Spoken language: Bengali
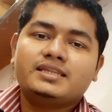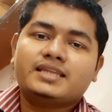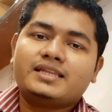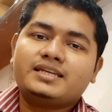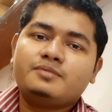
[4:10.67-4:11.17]

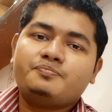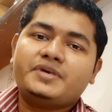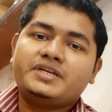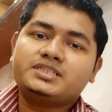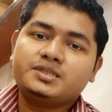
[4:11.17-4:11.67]
তাদের
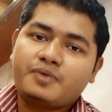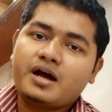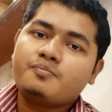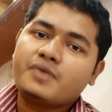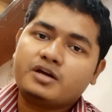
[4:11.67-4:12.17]

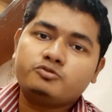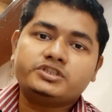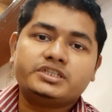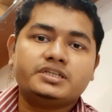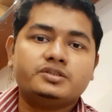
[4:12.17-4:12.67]
বেশিরভাগ
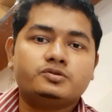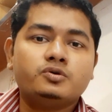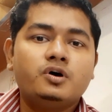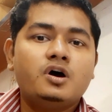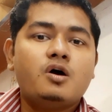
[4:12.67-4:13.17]
মানুষই কিন্তু
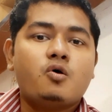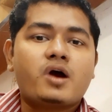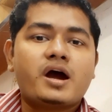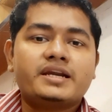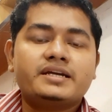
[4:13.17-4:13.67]

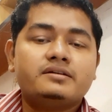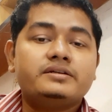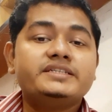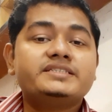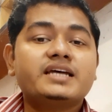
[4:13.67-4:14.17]
ওখানে
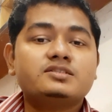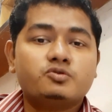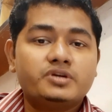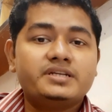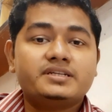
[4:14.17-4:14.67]
রিসার্চ
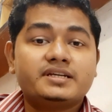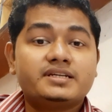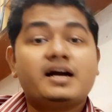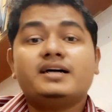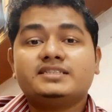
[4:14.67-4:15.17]
ওরিয়েন্টেড
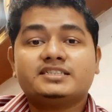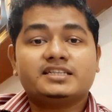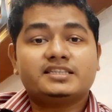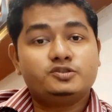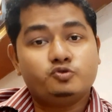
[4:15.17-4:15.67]
কাজের
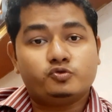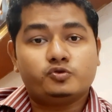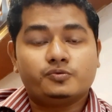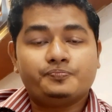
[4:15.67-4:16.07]
সাথে যুক্ত